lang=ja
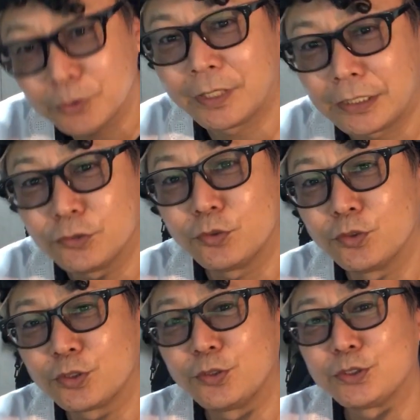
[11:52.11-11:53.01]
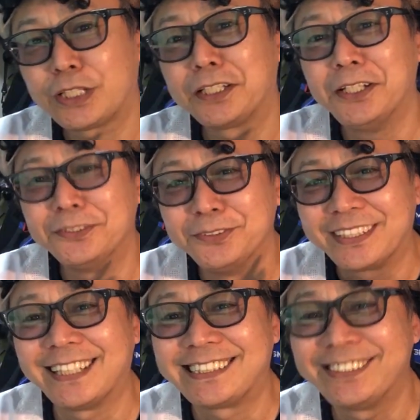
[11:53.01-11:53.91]
あのこのチャンネル
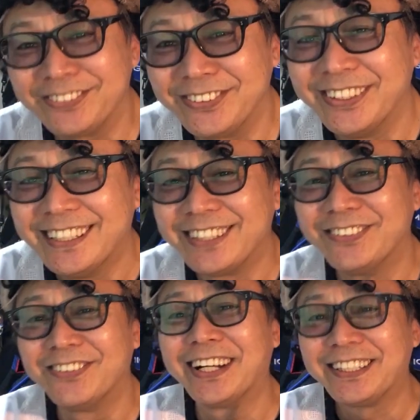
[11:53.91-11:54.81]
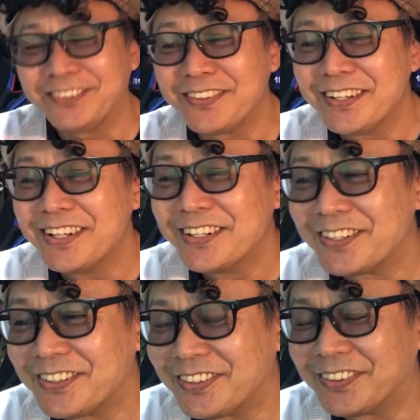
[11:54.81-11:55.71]
私の動画の
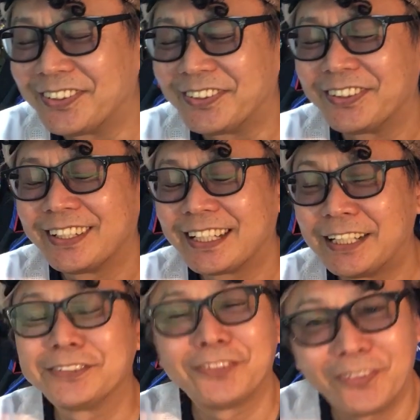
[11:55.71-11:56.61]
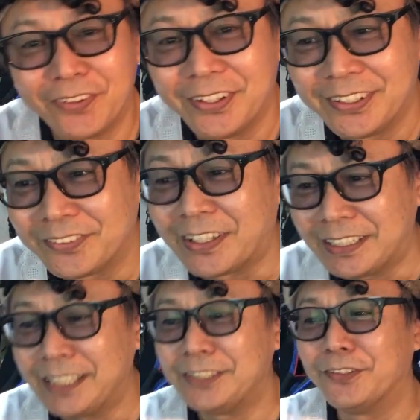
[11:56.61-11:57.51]
感想とか
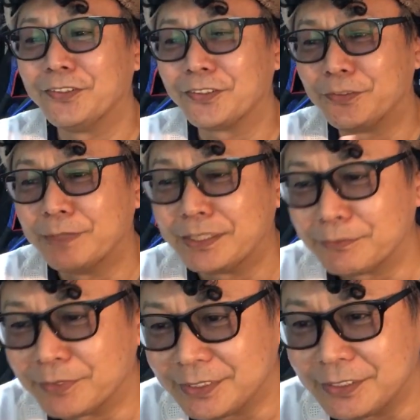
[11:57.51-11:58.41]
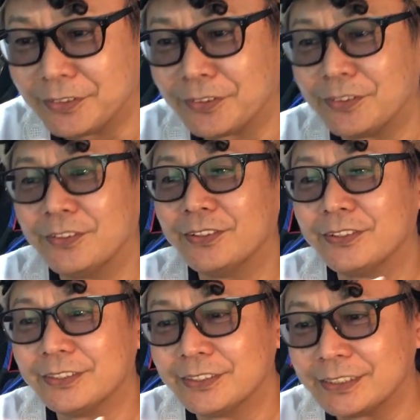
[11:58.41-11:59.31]
ねいろいろコメントもいろい
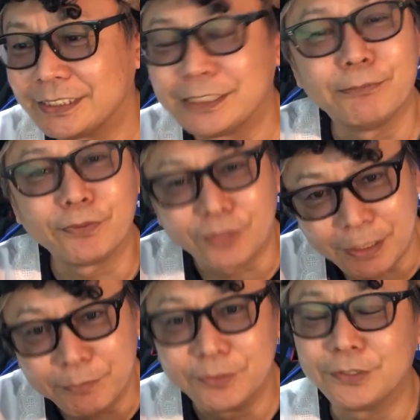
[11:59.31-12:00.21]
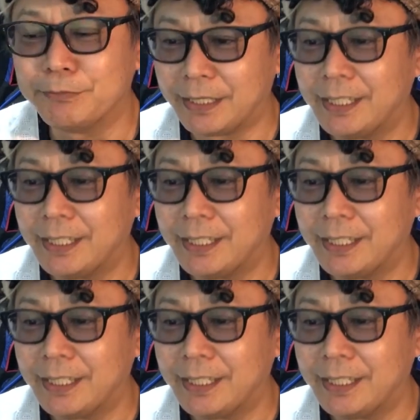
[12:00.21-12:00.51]
ろ質問とかも含め、